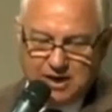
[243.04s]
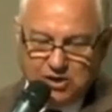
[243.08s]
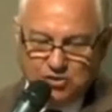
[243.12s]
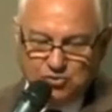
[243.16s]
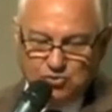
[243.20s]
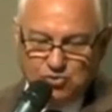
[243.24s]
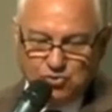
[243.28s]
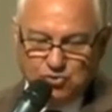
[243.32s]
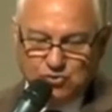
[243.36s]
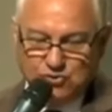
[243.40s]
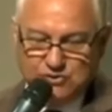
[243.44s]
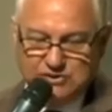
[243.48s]

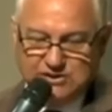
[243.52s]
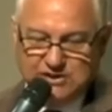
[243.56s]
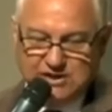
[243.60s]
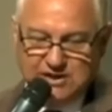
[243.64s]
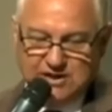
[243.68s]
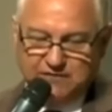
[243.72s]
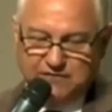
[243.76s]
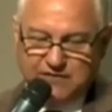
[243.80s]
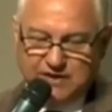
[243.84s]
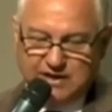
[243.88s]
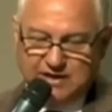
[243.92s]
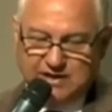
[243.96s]
Nem tudo que
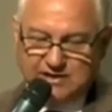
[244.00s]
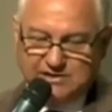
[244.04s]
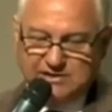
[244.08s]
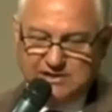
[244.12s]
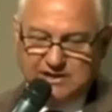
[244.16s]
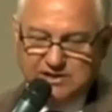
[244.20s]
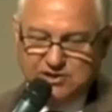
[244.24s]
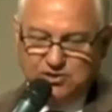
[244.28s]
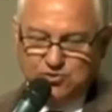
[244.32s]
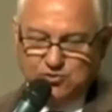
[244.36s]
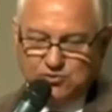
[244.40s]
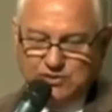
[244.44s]
se refere a
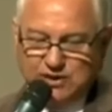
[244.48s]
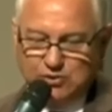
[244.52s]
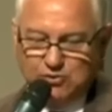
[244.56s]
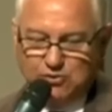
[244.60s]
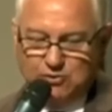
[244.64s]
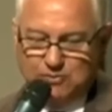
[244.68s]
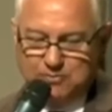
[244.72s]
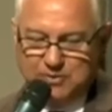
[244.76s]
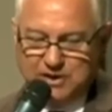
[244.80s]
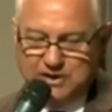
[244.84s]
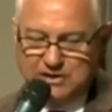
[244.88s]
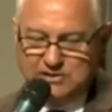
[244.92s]
este assunto é
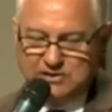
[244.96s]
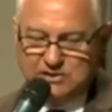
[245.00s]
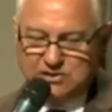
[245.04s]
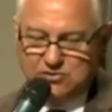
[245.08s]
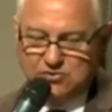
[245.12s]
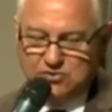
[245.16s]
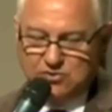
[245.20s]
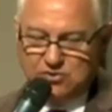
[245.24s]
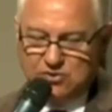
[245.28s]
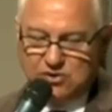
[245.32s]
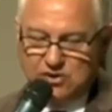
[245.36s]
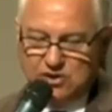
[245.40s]

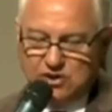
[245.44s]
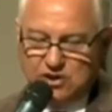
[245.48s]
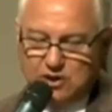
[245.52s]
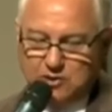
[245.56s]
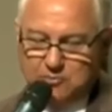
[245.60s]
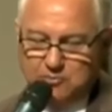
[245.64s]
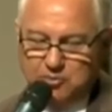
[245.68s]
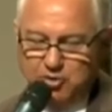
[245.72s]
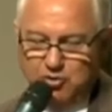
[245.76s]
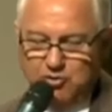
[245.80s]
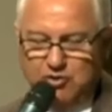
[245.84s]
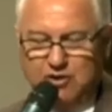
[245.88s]
compreendido.
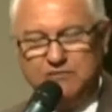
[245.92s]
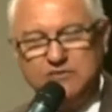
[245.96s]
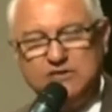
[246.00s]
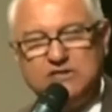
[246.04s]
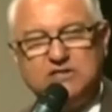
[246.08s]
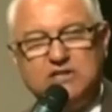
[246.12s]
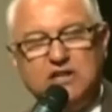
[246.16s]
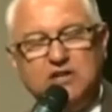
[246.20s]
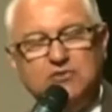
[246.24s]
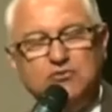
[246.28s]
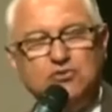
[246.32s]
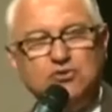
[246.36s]
Em
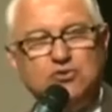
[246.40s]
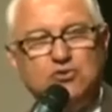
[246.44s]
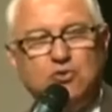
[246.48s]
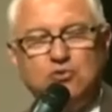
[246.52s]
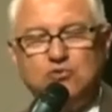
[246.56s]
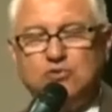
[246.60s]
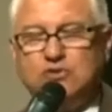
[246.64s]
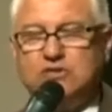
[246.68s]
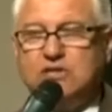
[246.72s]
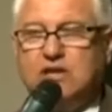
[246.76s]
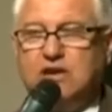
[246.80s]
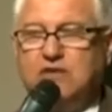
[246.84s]
1900,
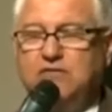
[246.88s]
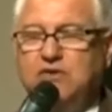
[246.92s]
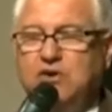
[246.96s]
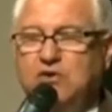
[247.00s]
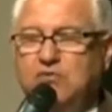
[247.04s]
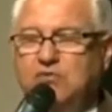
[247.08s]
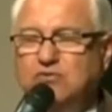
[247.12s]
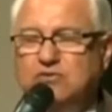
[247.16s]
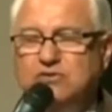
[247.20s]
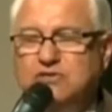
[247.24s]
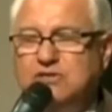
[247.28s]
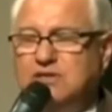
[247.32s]
quando
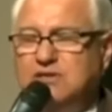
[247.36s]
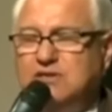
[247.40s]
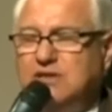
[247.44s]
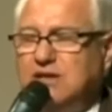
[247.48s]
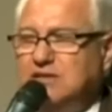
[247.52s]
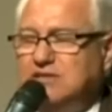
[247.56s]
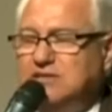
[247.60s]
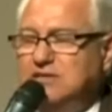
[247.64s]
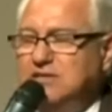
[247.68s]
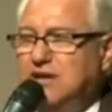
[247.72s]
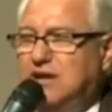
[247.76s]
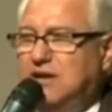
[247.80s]
escreveu, não se
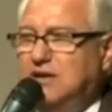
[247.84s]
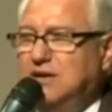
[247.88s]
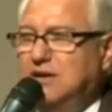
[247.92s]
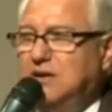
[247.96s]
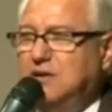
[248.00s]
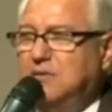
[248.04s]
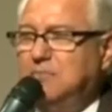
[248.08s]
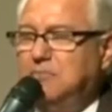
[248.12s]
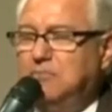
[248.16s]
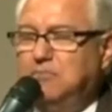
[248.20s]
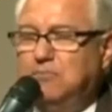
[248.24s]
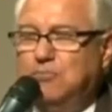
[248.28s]
entendia
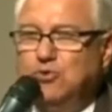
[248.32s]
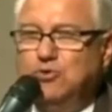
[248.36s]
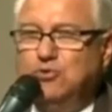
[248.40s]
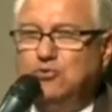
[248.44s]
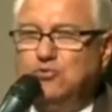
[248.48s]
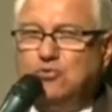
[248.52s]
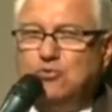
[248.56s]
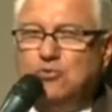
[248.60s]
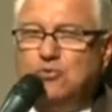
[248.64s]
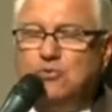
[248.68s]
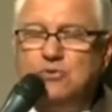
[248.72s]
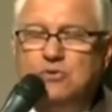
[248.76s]

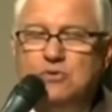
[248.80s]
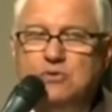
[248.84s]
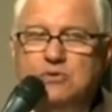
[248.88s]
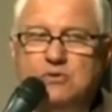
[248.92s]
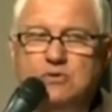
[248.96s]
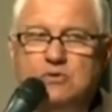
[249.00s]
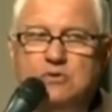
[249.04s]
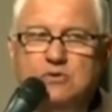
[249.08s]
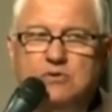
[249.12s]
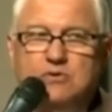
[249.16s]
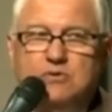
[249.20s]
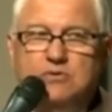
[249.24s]
muito
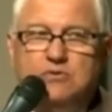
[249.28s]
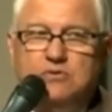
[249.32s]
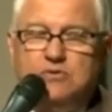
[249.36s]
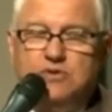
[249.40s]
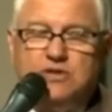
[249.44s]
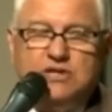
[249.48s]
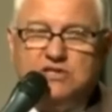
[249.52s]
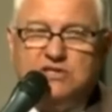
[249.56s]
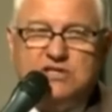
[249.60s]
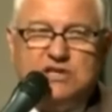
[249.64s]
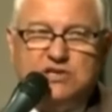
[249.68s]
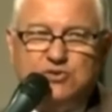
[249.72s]

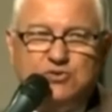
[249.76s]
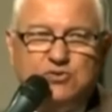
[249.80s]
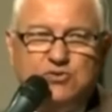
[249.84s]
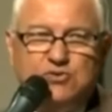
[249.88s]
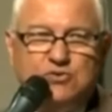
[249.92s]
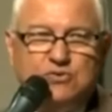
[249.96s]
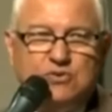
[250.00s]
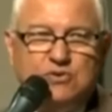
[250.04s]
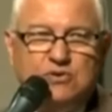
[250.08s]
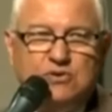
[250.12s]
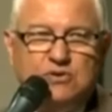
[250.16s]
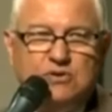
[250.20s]
desse
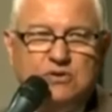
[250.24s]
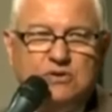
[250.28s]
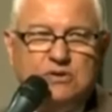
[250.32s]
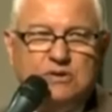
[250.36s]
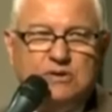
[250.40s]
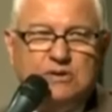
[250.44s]
assunto.